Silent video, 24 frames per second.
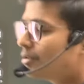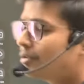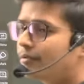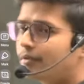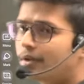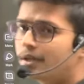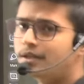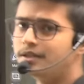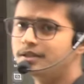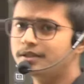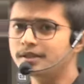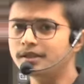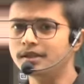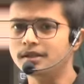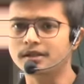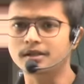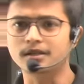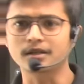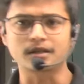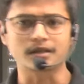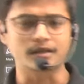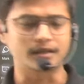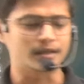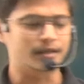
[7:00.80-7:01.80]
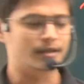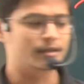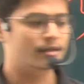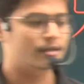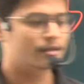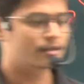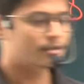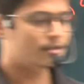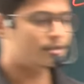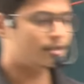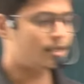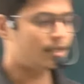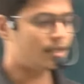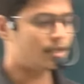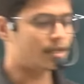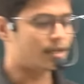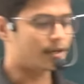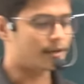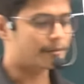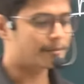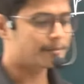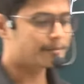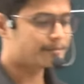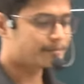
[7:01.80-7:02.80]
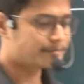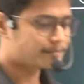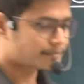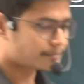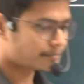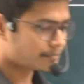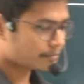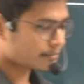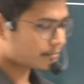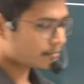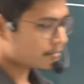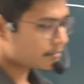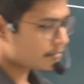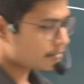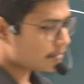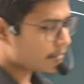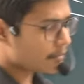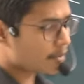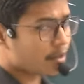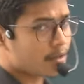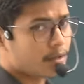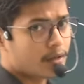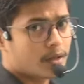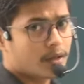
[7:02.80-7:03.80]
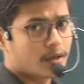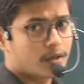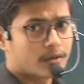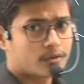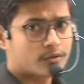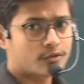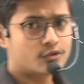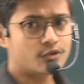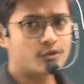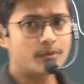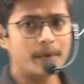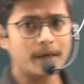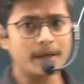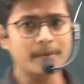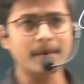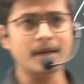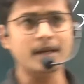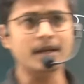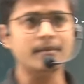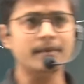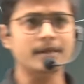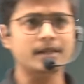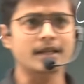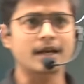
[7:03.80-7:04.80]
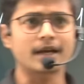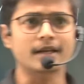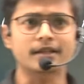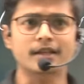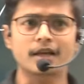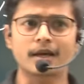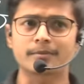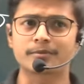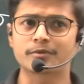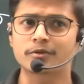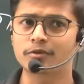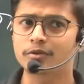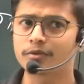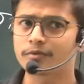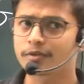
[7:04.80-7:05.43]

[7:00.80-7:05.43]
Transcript: तो वही जीत लिए ठीक है सुबह ही मैंने बताया था एब्सोलूट